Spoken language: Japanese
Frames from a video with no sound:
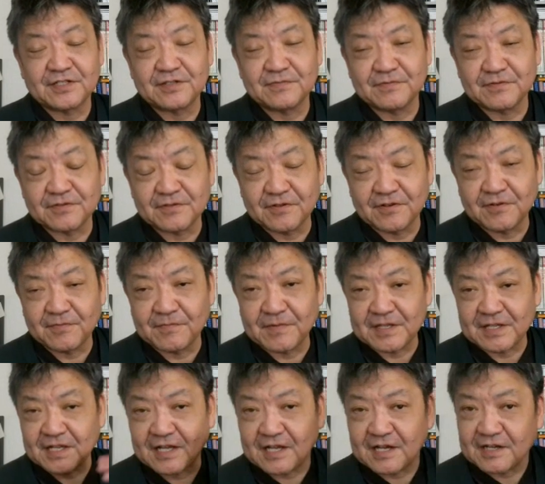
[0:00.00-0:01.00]
一部の
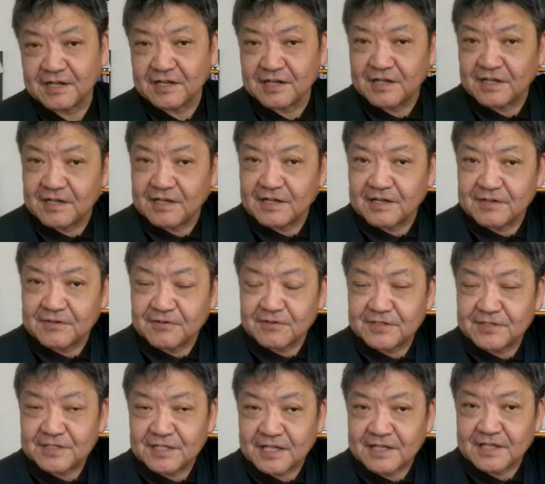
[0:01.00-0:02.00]
まだ
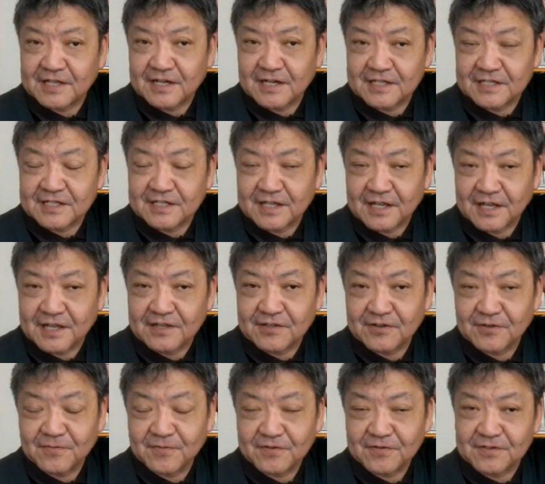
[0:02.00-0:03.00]
ロシアの中に権
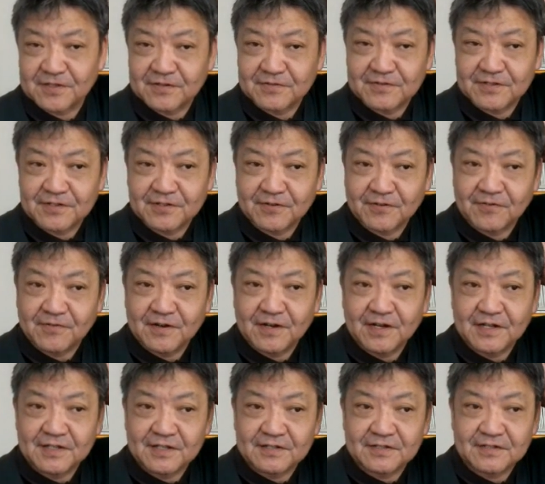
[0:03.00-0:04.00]
益を持ってる企業
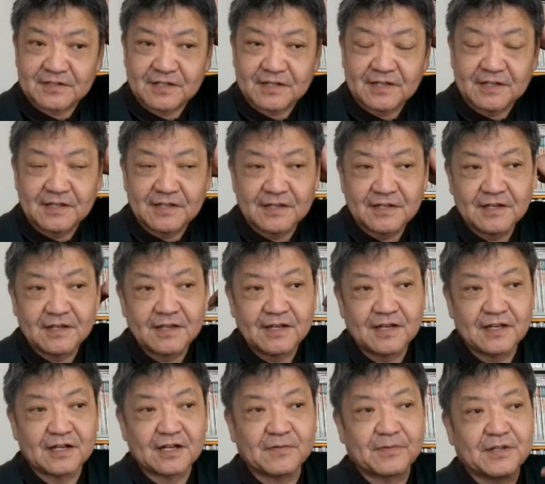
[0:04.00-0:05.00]
はですね、
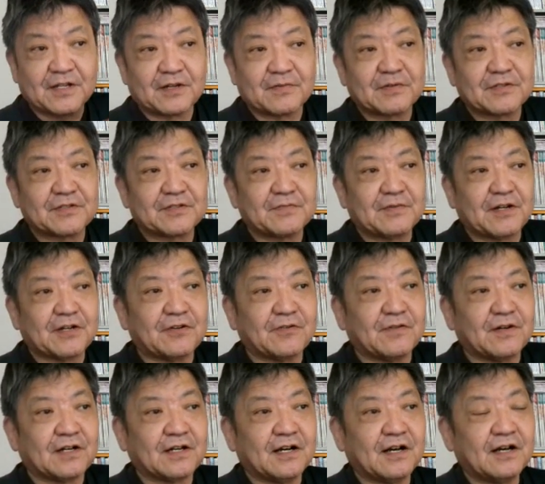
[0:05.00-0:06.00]
えらい目にないます。まあ、要
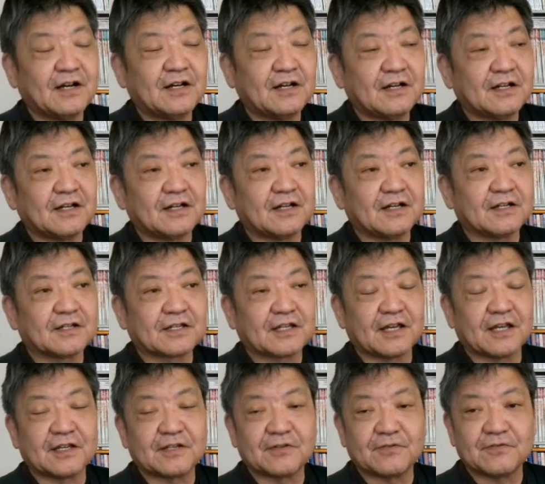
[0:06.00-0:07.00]
は、
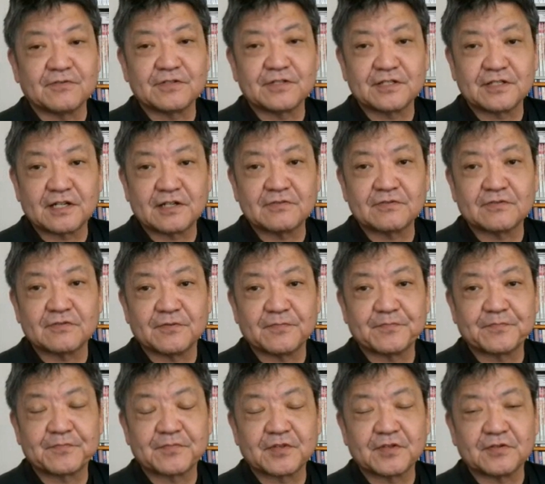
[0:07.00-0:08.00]
権益を失うと
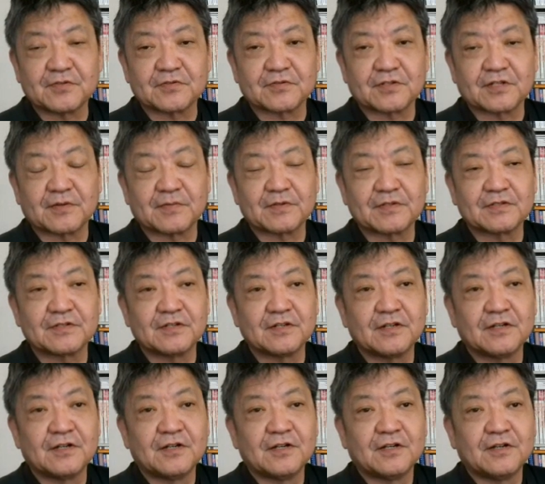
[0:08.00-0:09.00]
いうことになります。
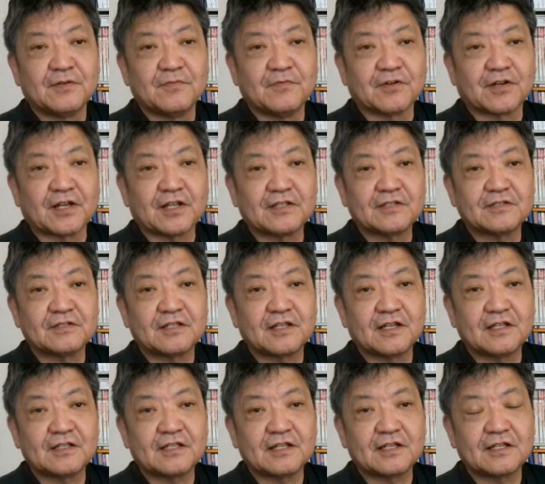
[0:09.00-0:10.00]
もう決
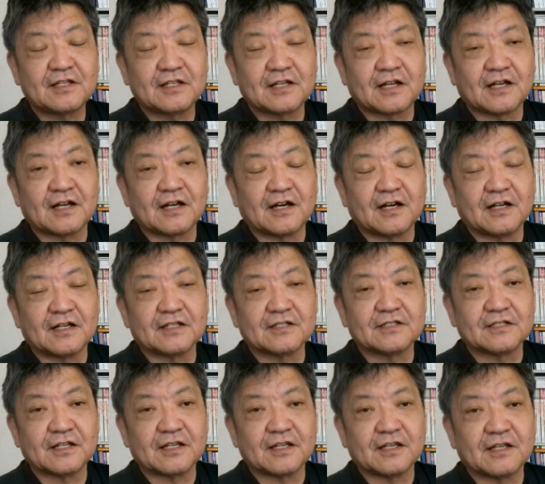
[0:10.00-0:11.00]
定的なで
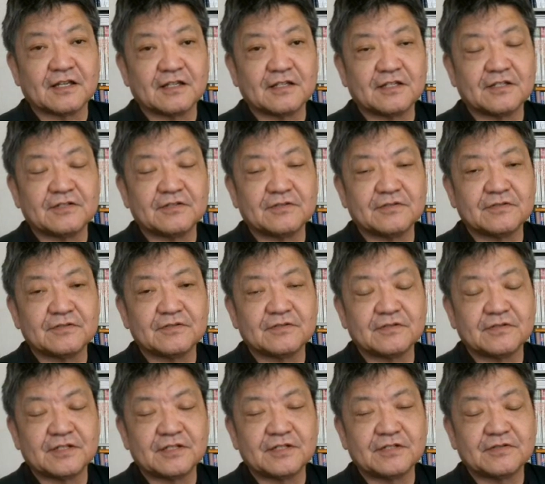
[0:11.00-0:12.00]
すね、
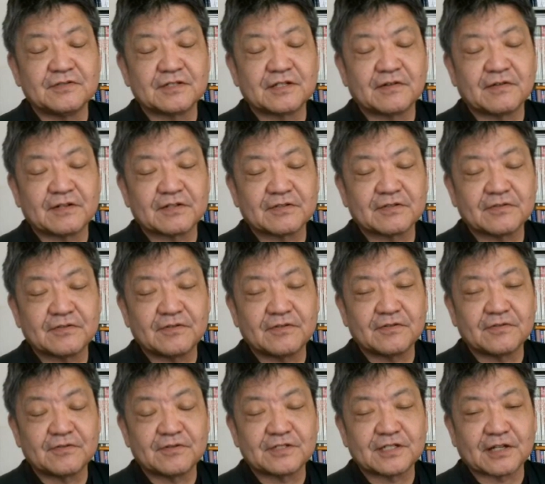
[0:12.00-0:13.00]
EU、EU 側
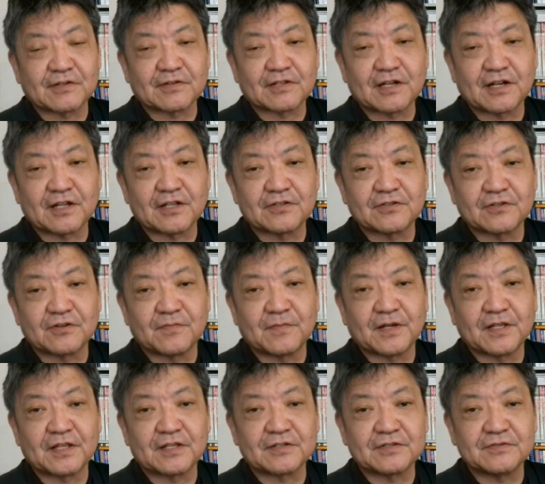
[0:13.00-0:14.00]
とロシアの対立を
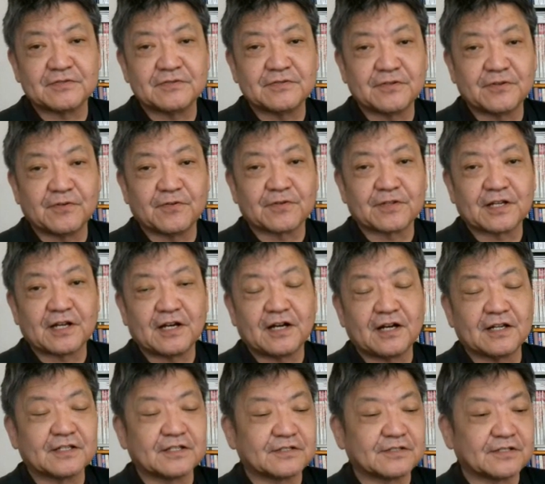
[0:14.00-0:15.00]
招くよう
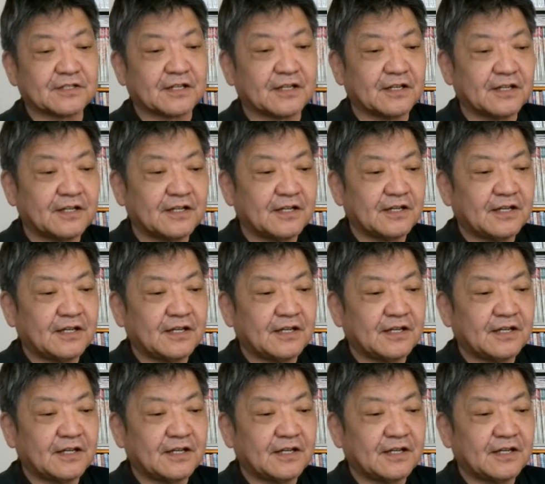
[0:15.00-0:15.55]
なですね、